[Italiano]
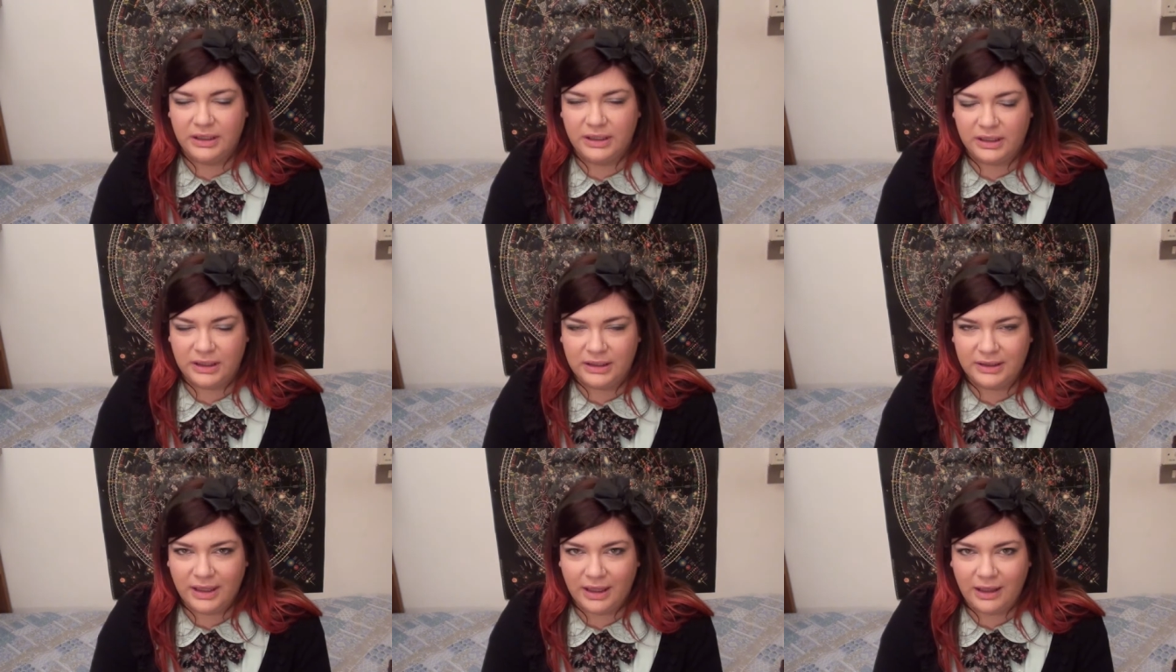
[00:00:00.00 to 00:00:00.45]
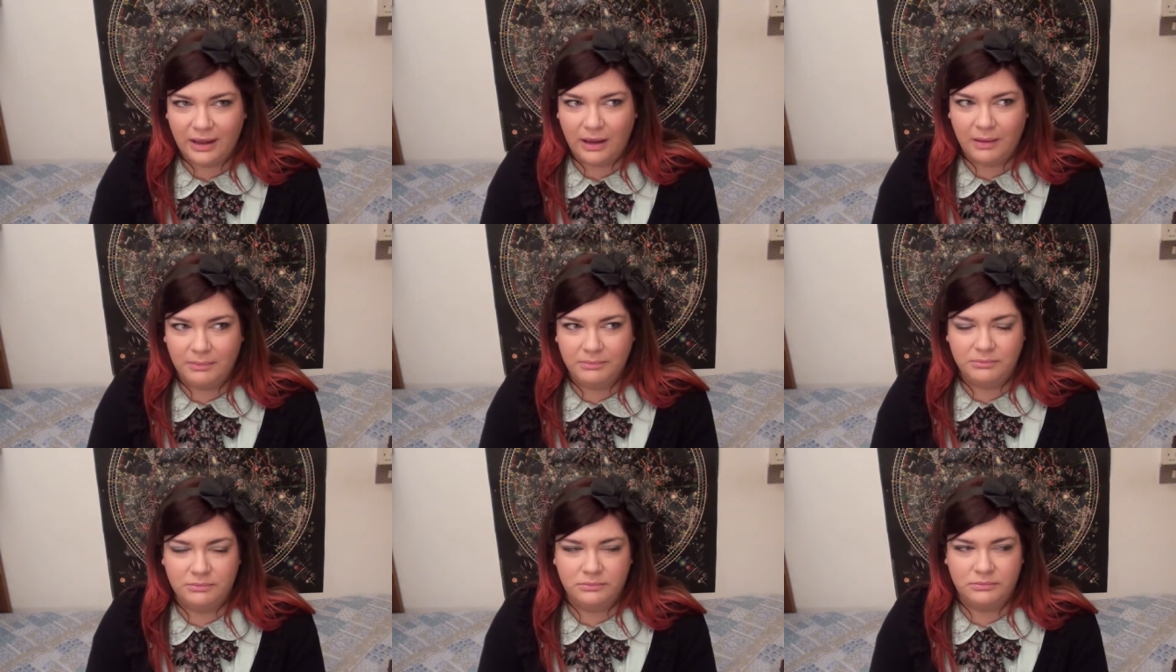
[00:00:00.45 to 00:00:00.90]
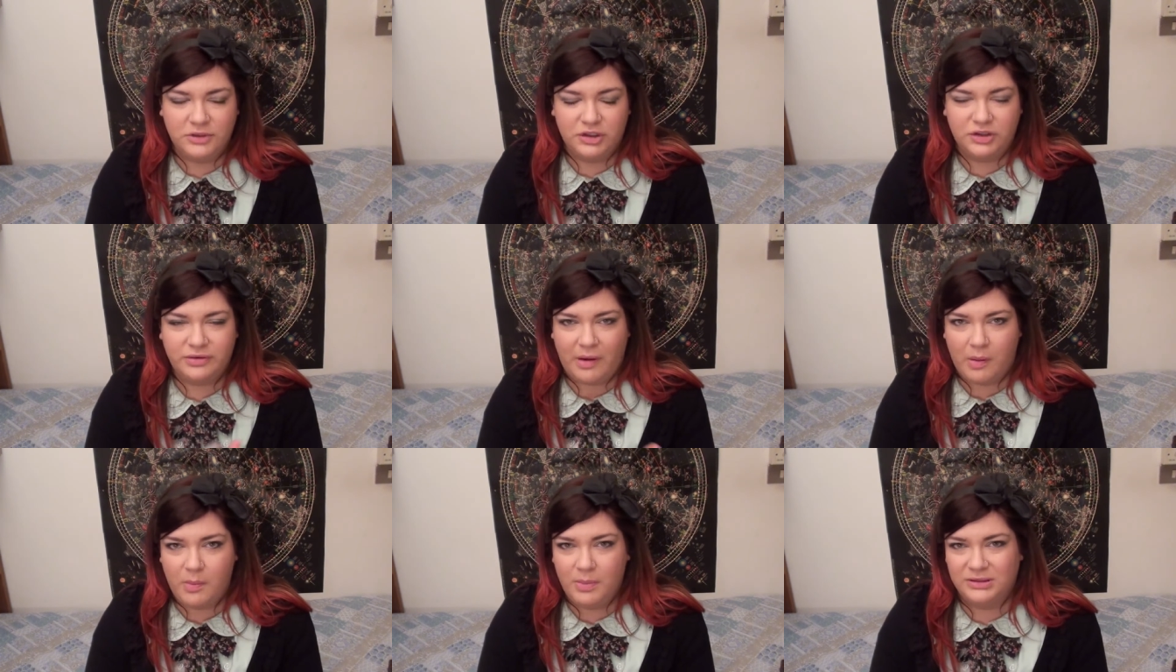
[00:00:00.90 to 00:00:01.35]
in realtà mh, mm, mi
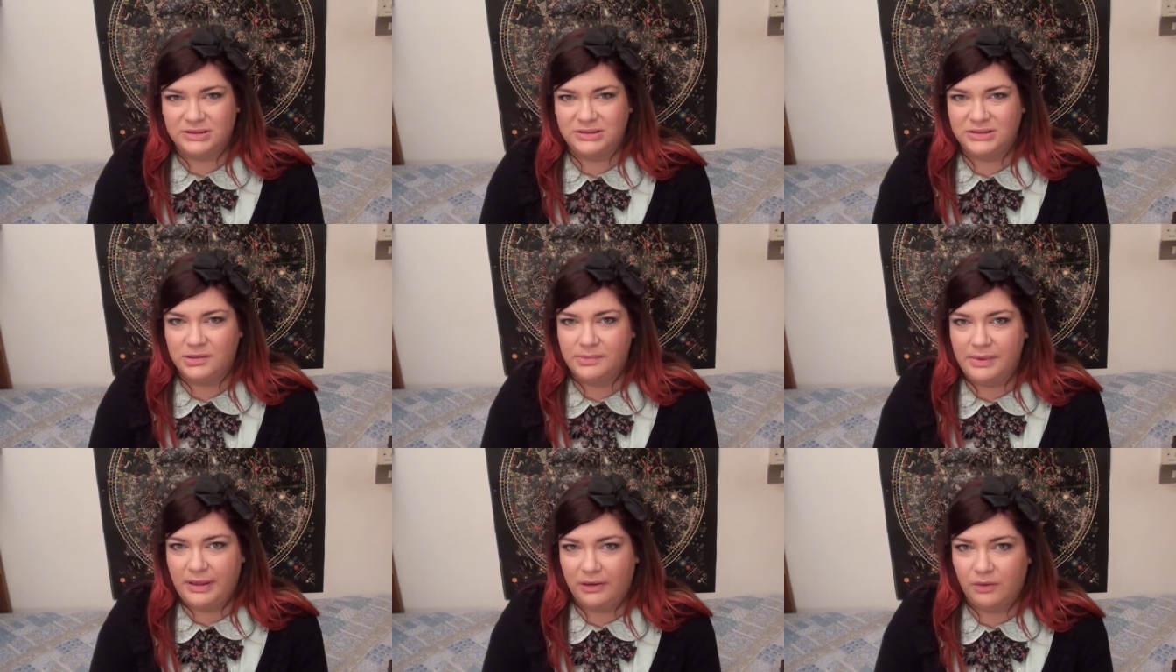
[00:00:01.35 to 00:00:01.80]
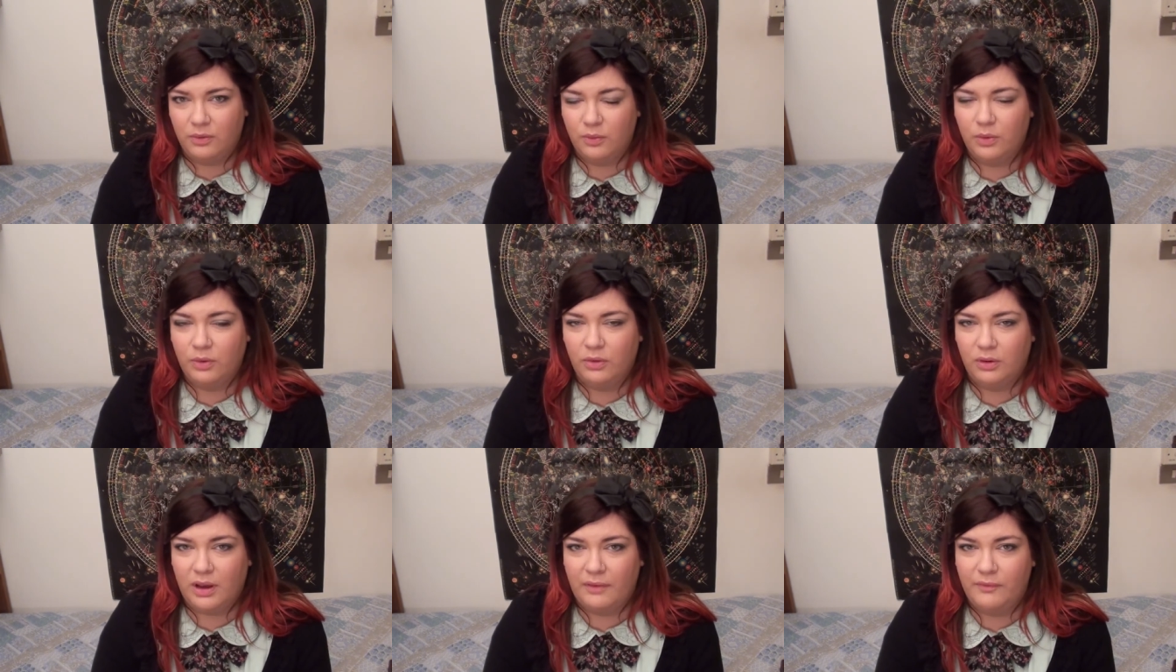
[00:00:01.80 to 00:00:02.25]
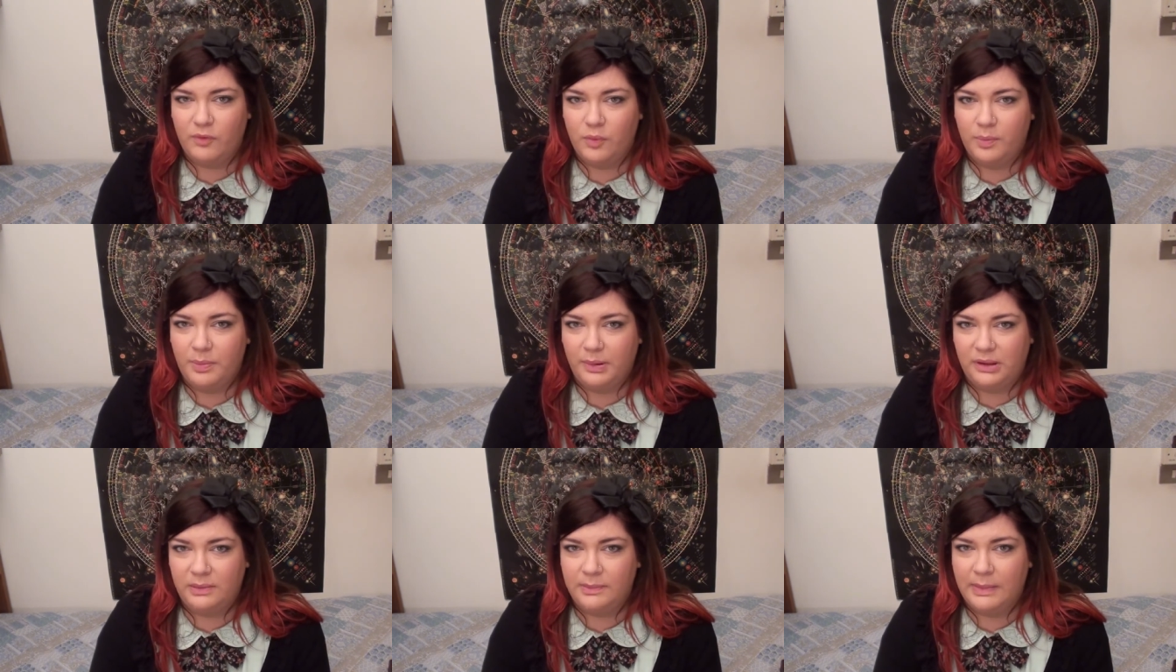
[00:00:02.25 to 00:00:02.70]
trovo abbastanza bene con quello che avevo
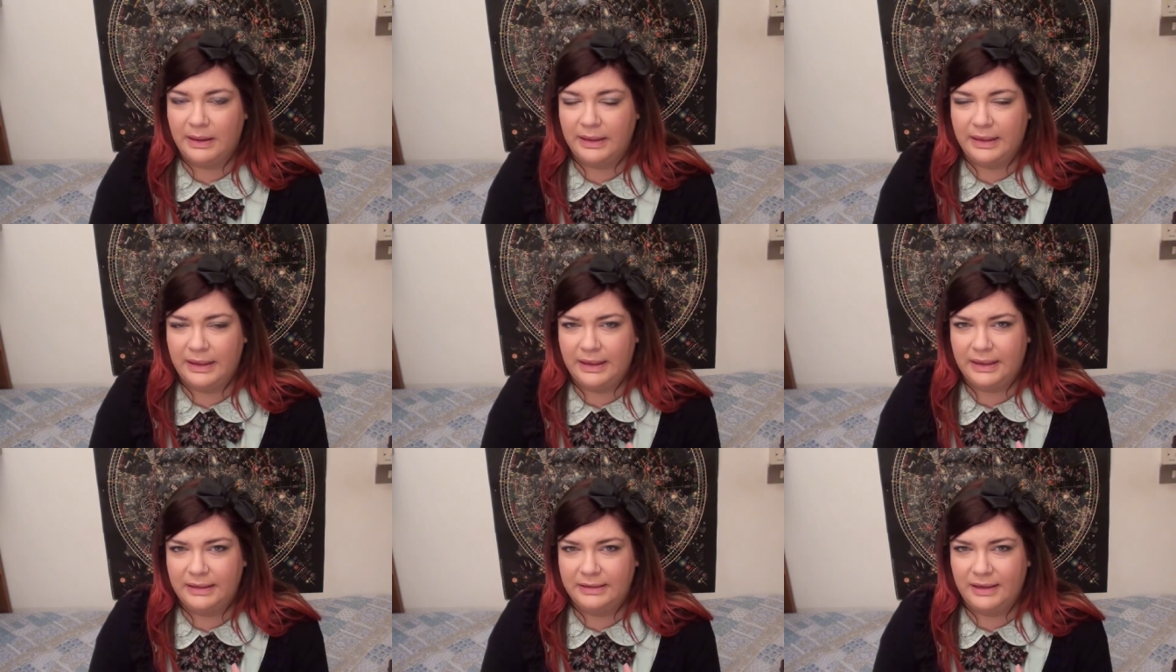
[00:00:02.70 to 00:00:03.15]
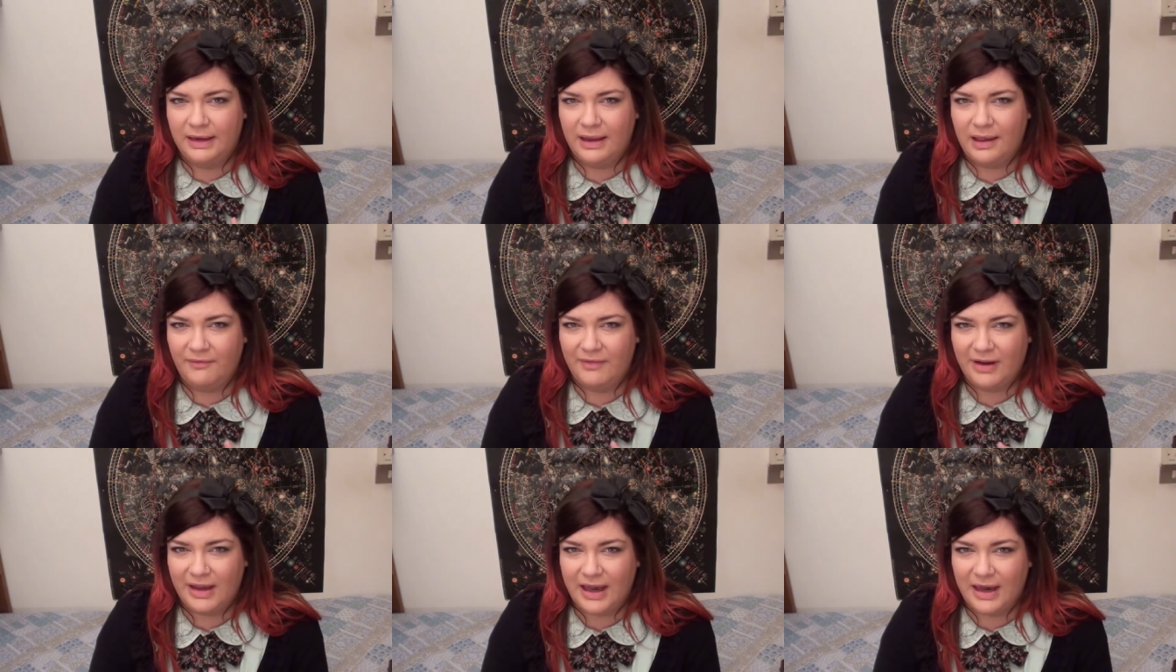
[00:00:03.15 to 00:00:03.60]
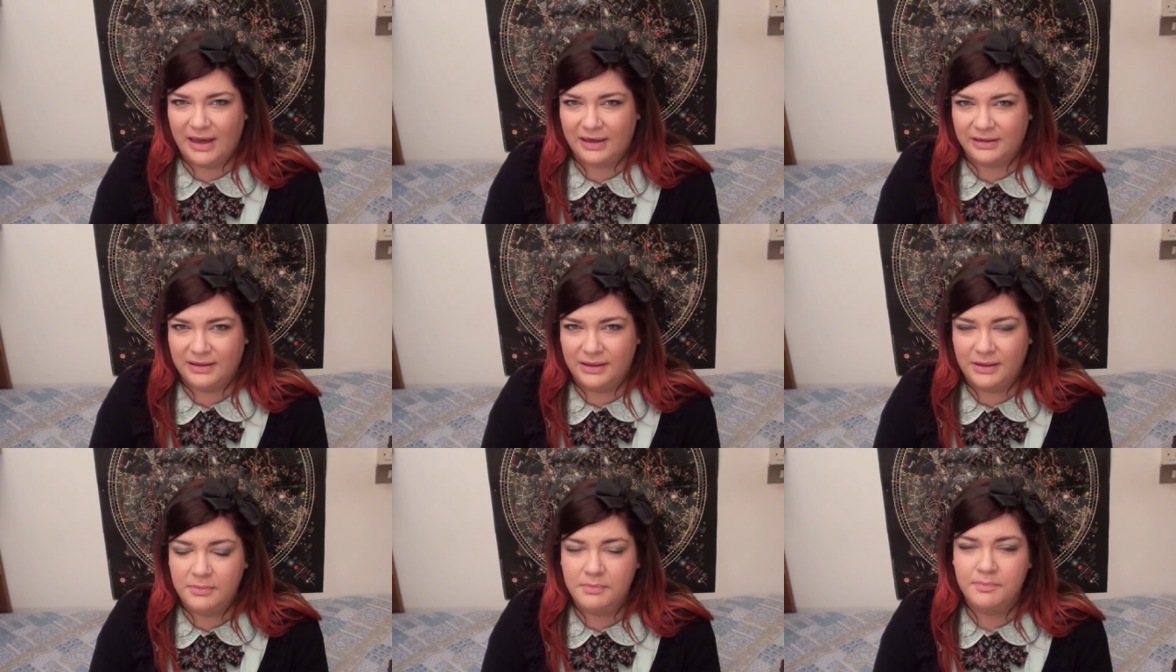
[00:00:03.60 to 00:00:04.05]
prima, che era dell'Iva
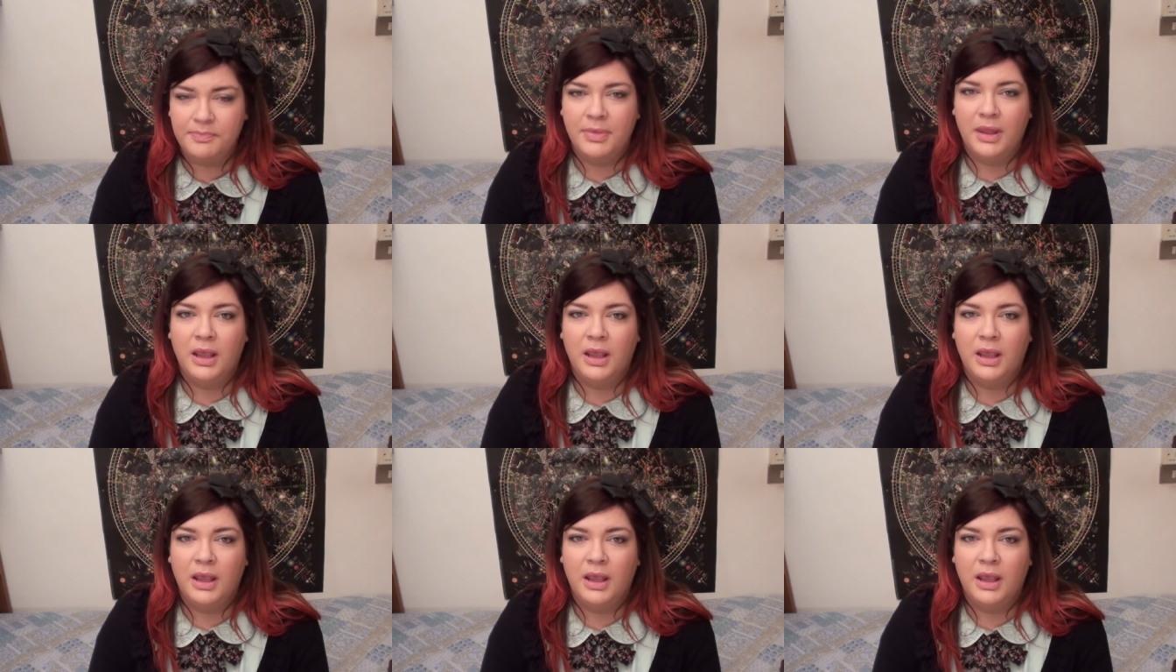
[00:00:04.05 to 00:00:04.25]
Garden,